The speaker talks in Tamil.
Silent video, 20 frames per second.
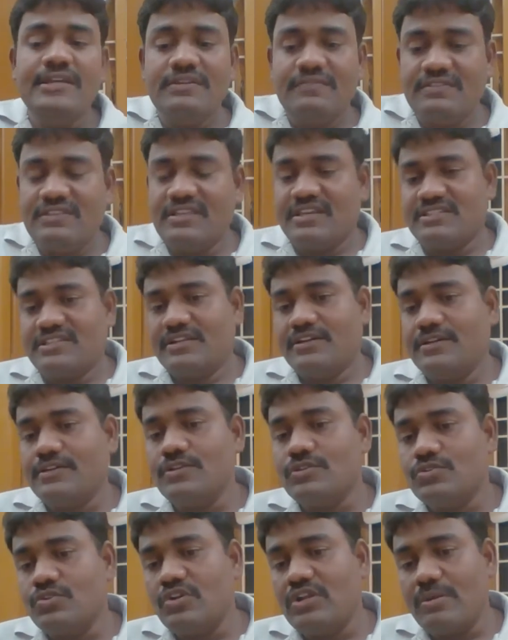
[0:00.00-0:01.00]
வித்தியாசங்கள்
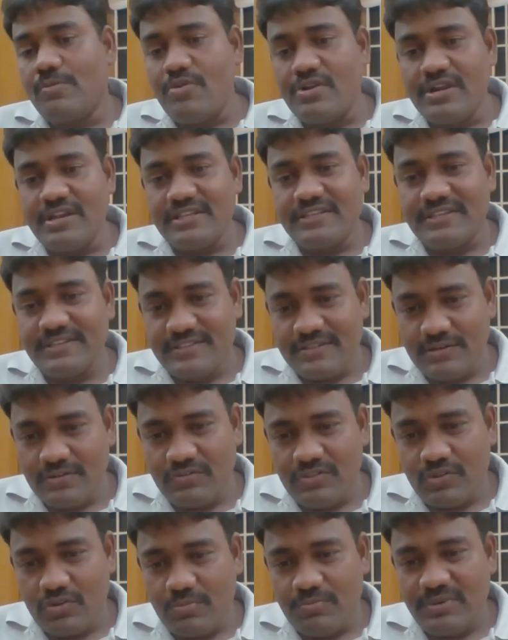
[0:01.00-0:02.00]
ஸோ நம்மளோட டிஸ்கஷனை
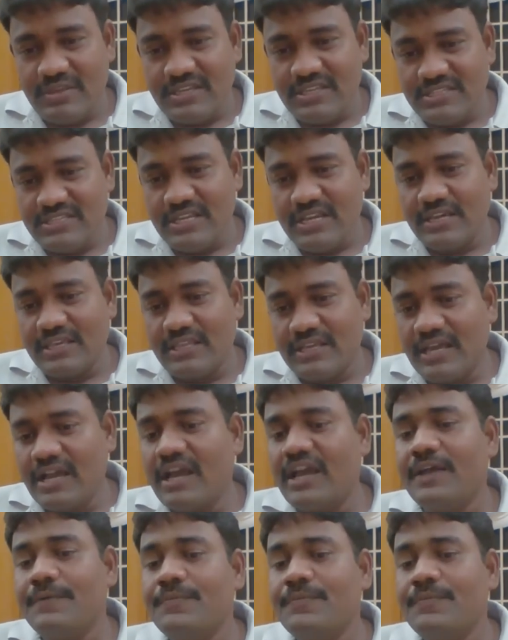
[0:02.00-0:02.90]
வந்து ரொம்ப ஈஸியாகிறதுக்காக